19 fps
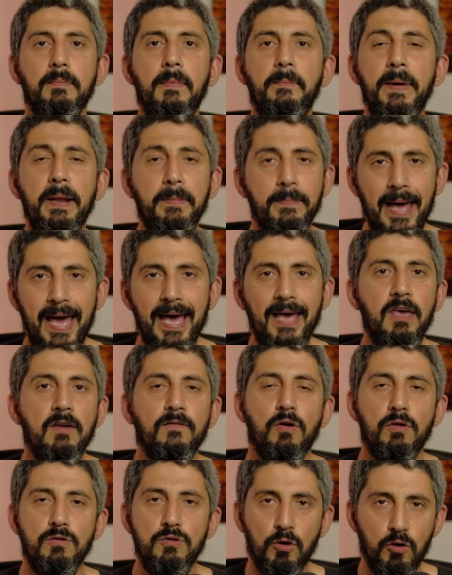Per me io
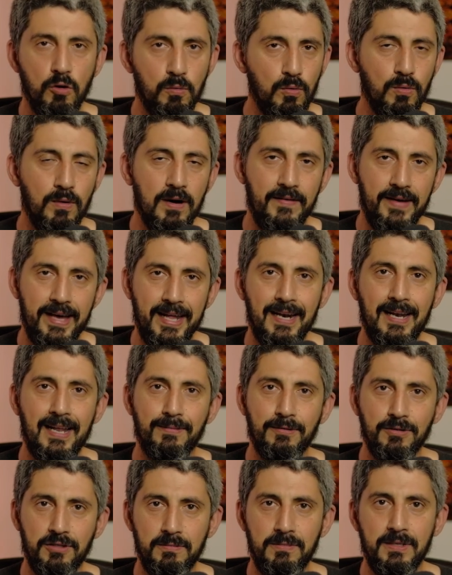voglio comunque avere la
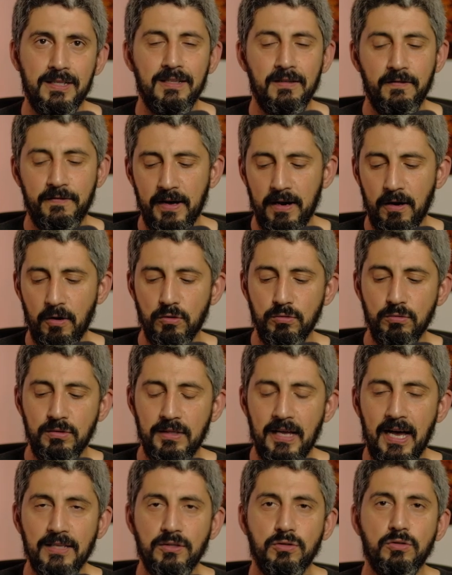possibilità di farlo con un
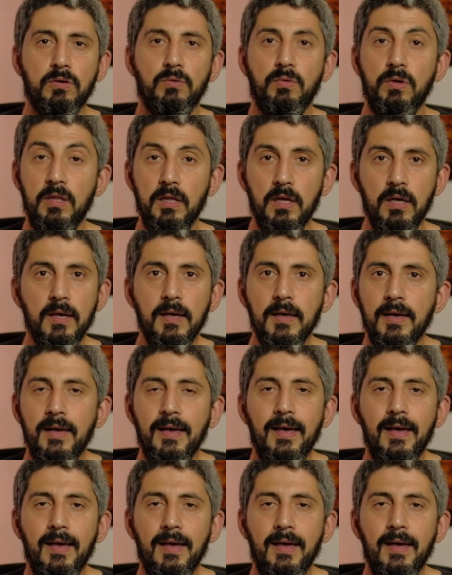tasto e quindi